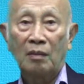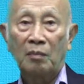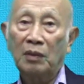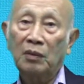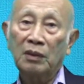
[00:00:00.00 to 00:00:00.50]

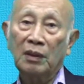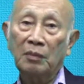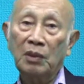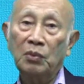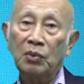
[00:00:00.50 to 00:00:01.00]
มันก็จะ
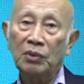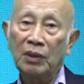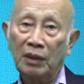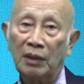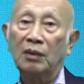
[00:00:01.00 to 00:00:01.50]
ทำให้หัว
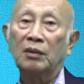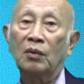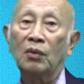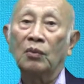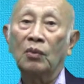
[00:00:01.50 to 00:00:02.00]
ใจ
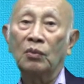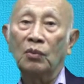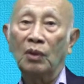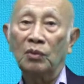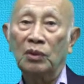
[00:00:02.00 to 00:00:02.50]
ของคน
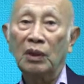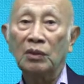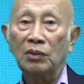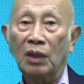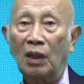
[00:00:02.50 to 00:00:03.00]
เราเต้น
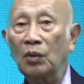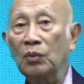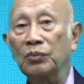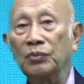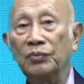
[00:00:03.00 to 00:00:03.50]
ช้าลง